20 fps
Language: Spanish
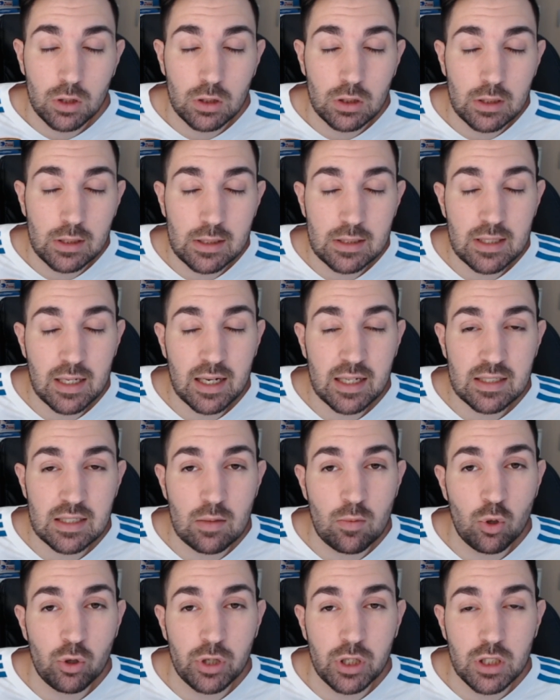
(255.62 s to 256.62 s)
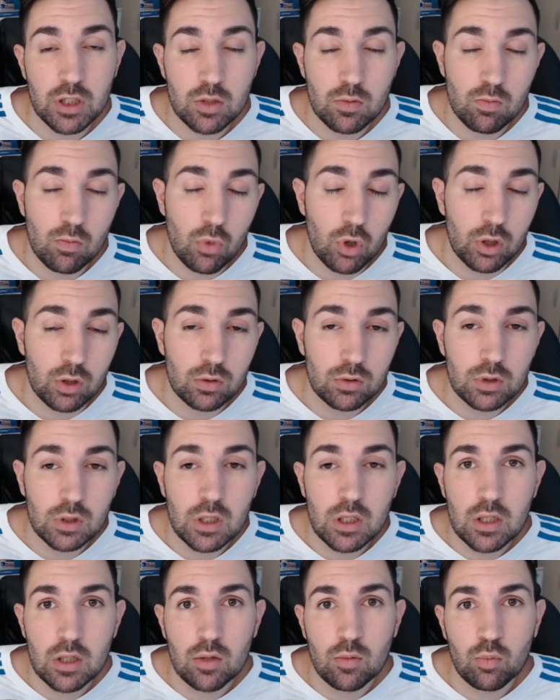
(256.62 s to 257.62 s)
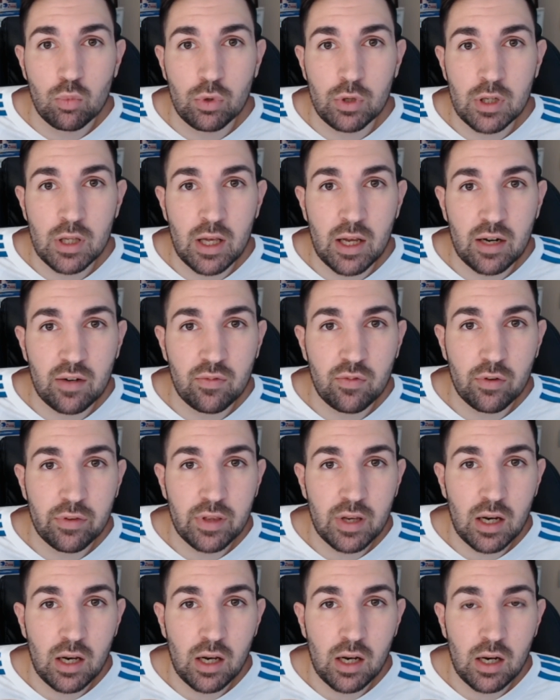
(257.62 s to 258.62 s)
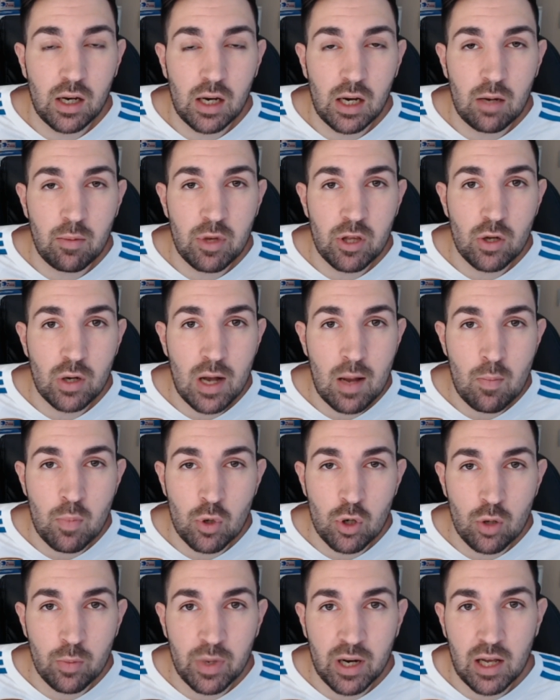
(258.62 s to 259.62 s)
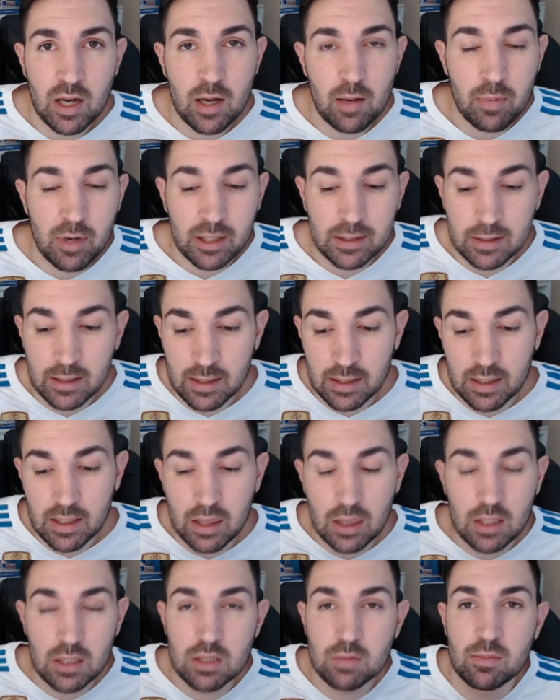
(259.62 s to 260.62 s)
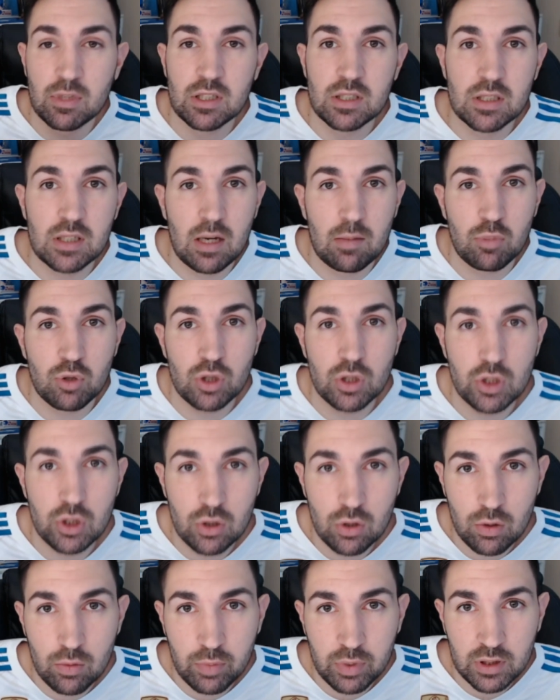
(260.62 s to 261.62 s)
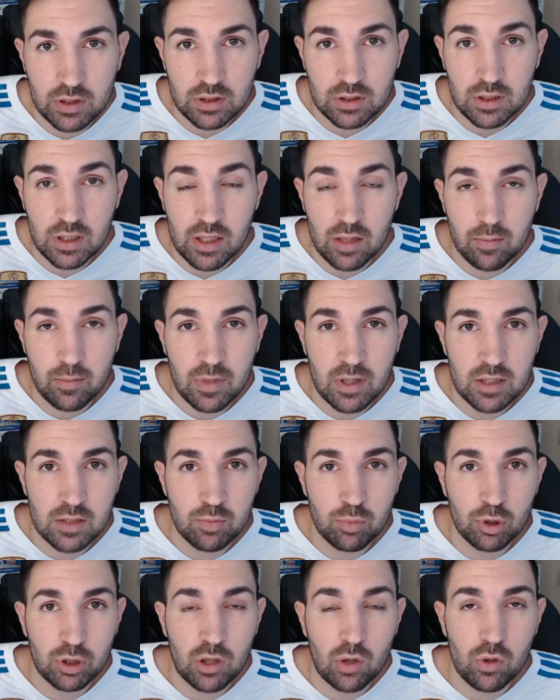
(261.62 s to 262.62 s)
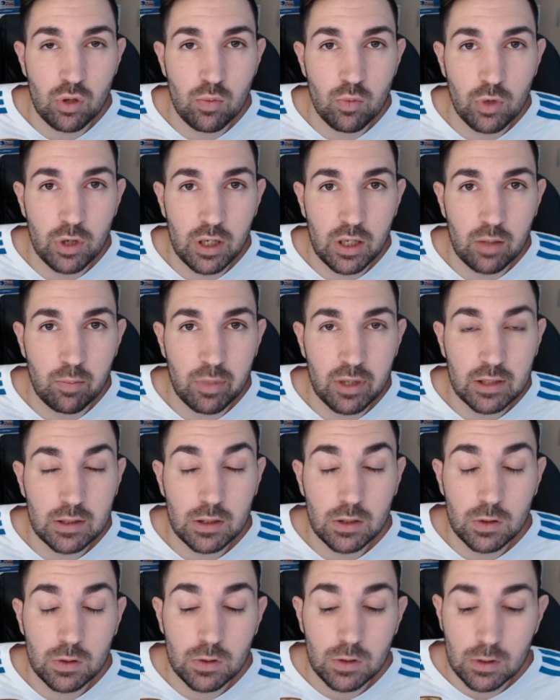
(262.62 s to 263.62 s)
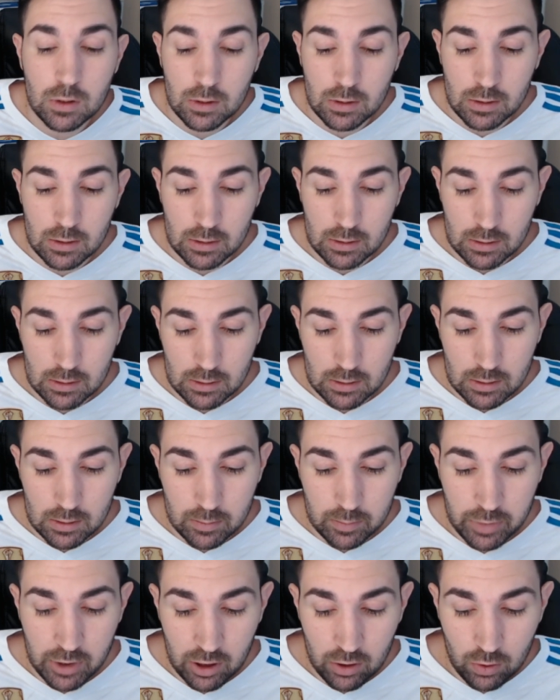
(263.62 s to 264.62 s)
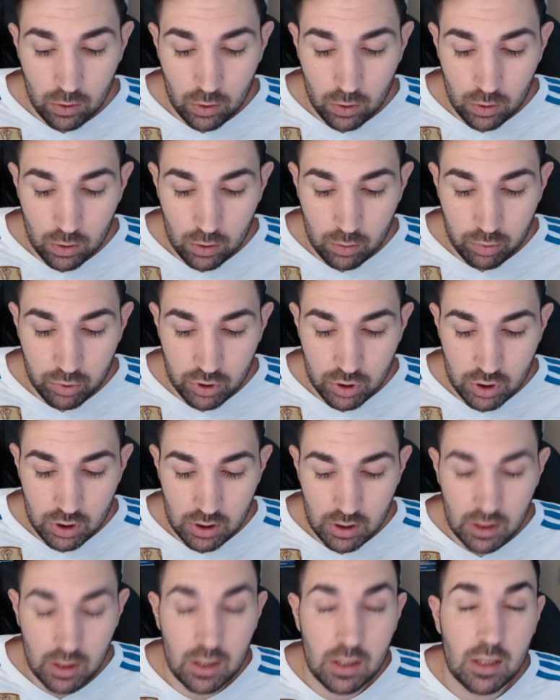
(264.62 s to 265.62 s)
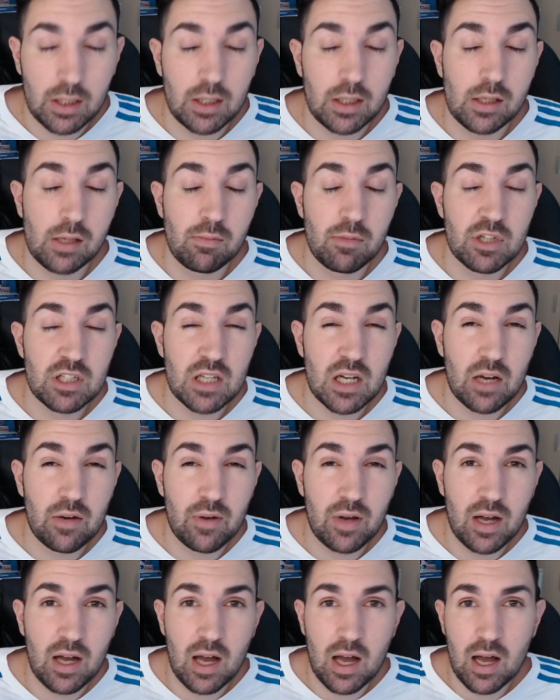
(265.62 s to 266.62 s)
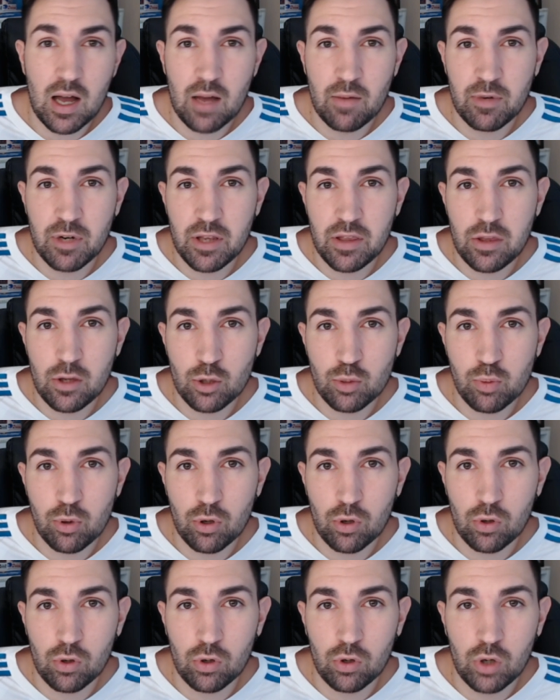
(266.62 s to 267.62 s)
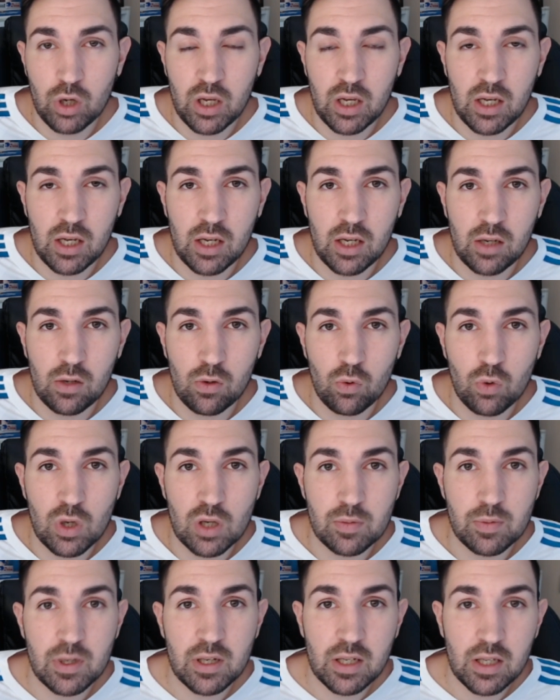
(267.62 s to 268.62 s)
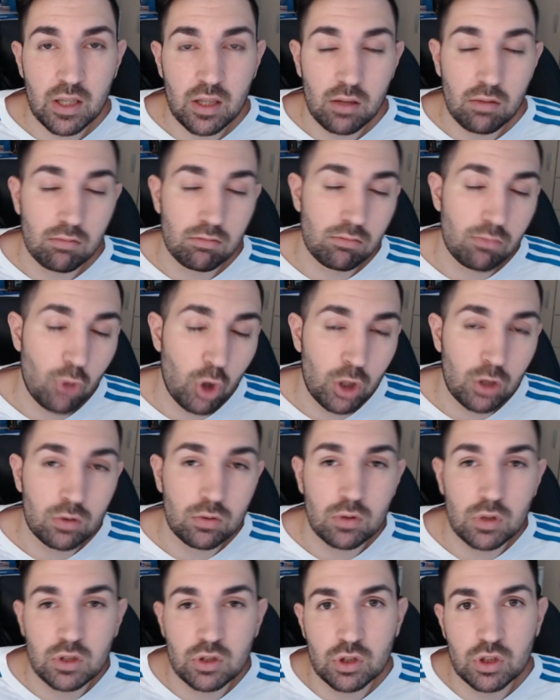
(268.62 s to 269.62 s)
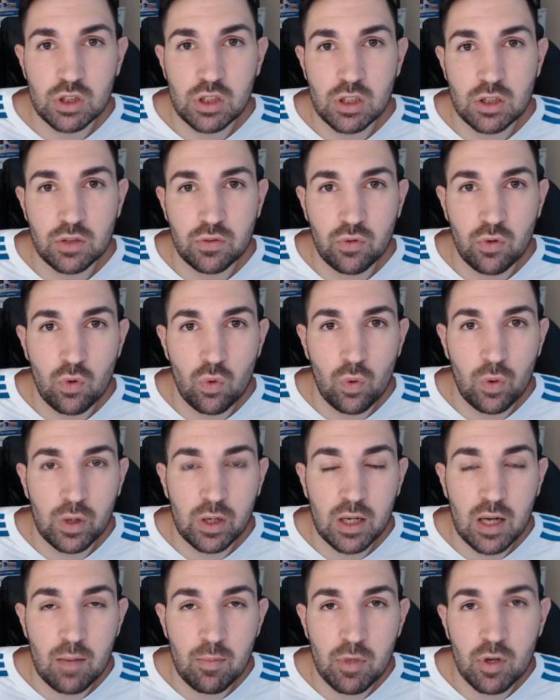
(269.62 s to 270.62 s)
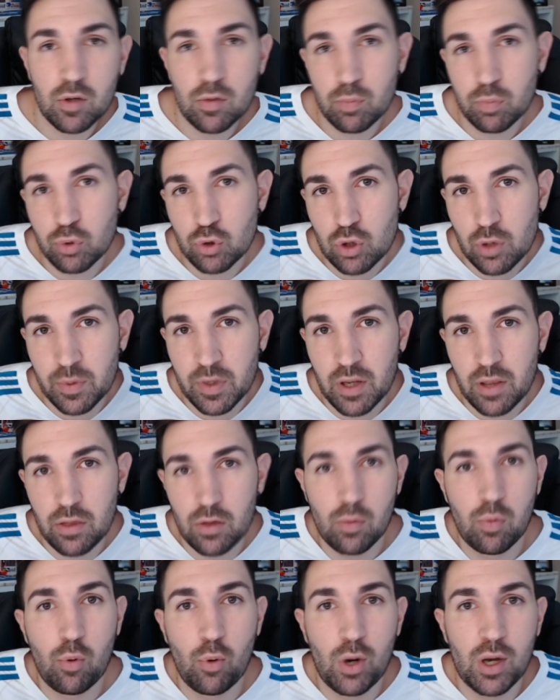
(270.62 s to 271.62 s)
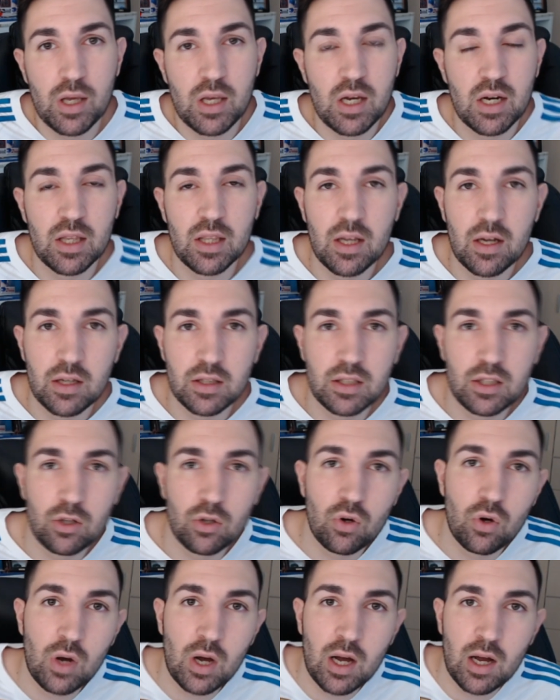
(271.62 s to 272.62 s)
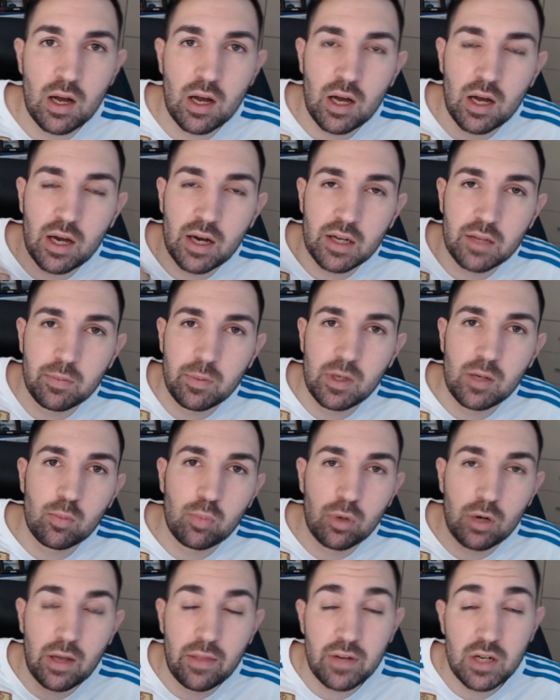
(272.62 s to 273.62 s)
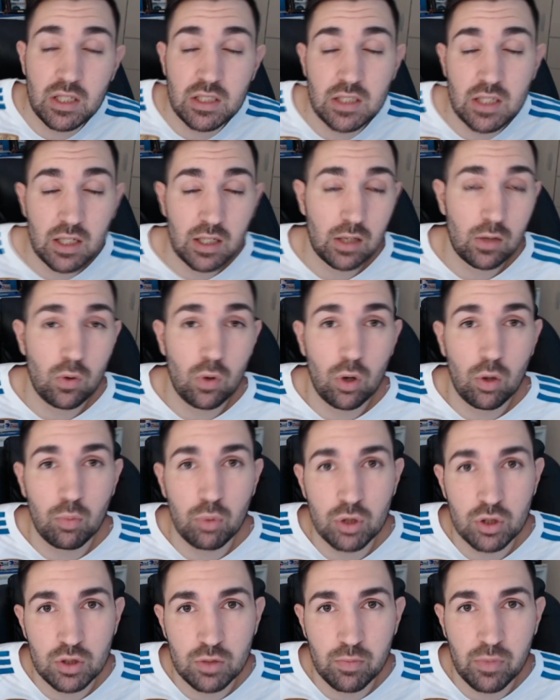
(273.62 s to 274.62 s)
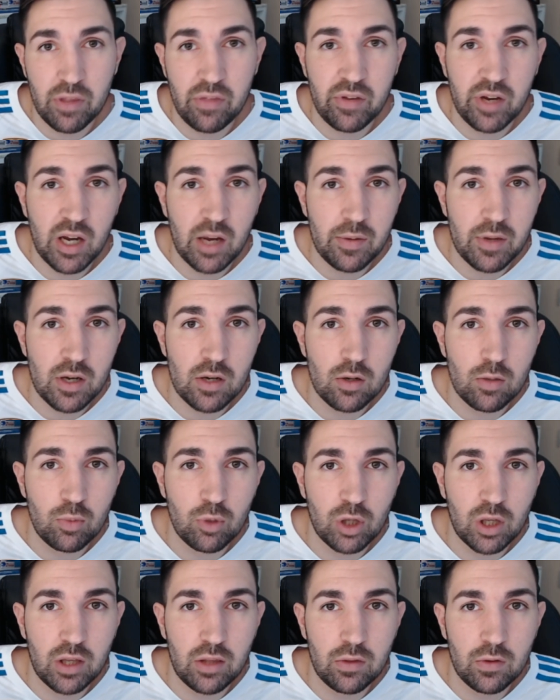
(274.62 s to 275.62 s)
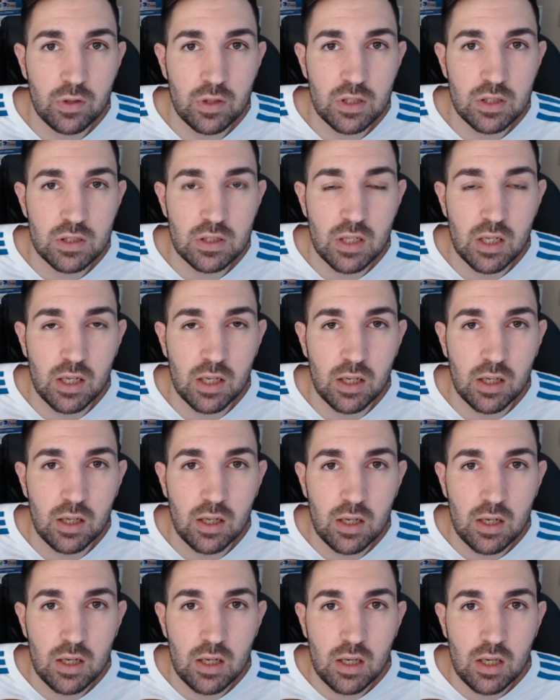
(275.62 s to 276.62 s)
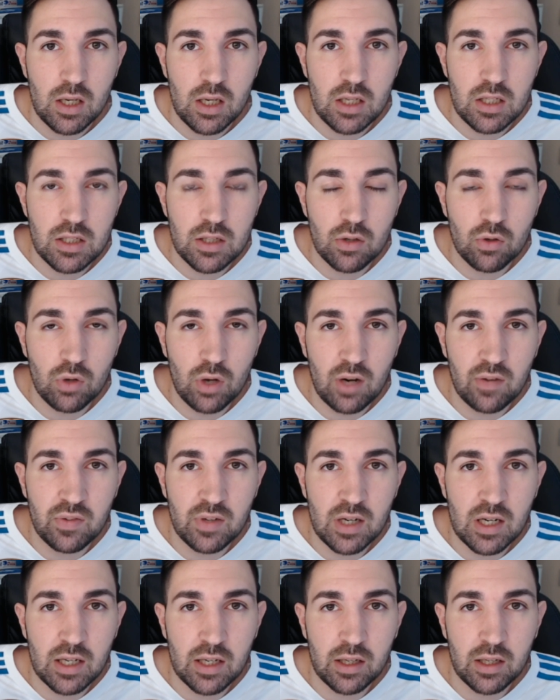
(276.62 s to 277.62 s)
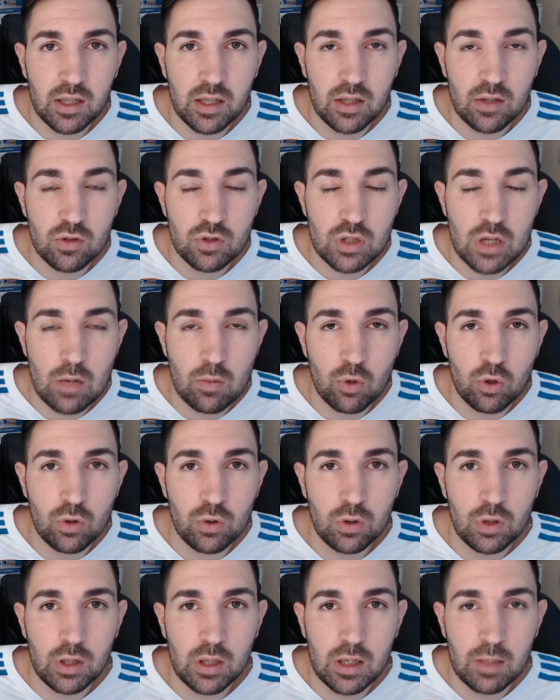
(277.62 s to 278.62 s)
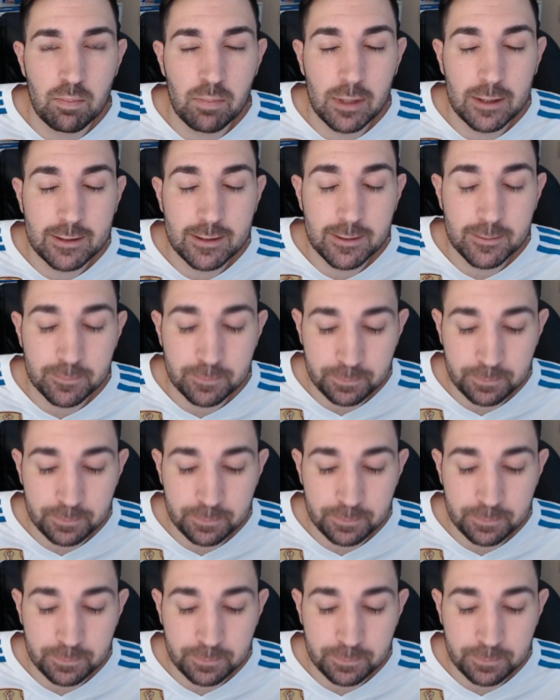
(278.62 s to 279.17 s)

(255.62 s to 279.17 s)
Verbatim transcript: y sacas a Modric. Bueno, pues nada, reforzar el, el medio campo, ¿no? Para, para, tener quizás más la posesión, para tener más protagonismo en el partido. Pero luego, pues eh, me sacaba a Vinicius por eh, Lucas Vázquez. Bueno, eso sí fue un buen cambio. Puso a Vinicius por la izquierda, tiró a Gareth Bale por la derecha, que luego pues vendría bien, ¿no? Porque hizo ese, ese gol al final que, nos salvó, ¿no? El empate.